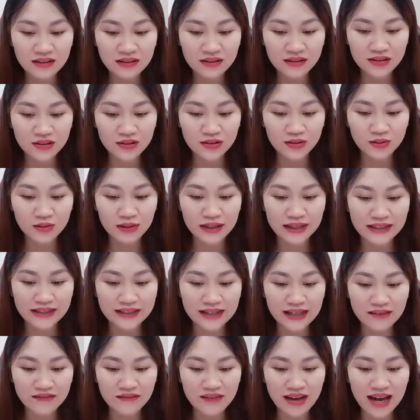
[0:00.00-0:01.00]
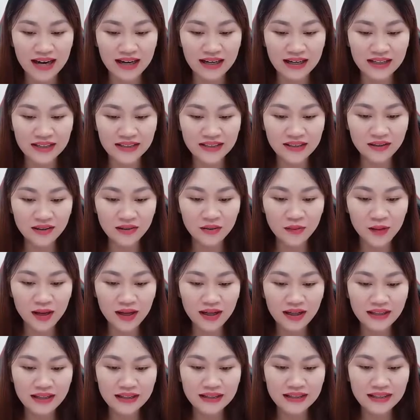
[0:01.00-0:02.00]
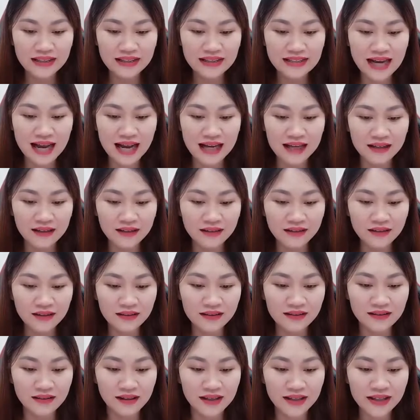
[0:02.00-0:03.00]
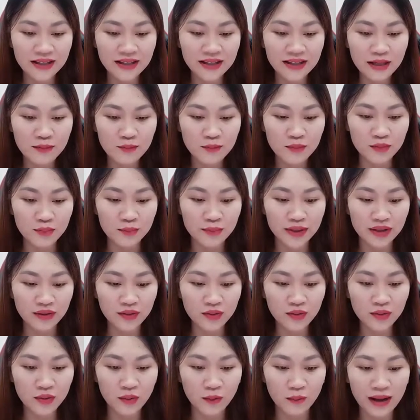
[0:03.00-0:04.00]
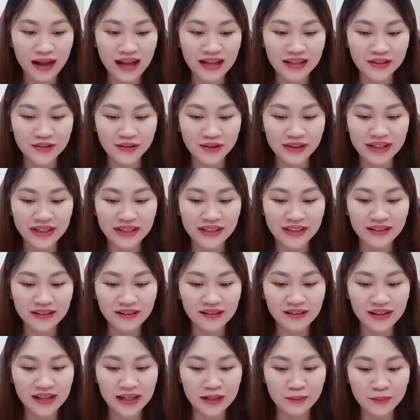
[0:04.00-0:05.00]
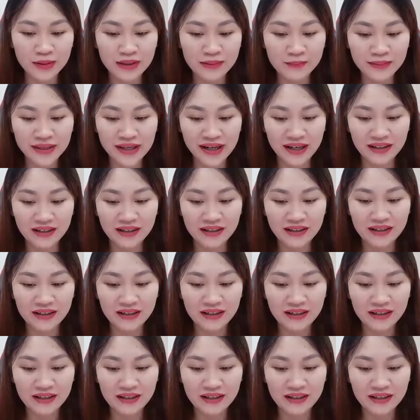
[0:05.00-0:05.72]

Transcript: Chú Linh tay phải lấy chiếc đũa, tay trái hướng ở dưới gắp một miếng khổ qua nhồi thịt đưa đến bên miệng.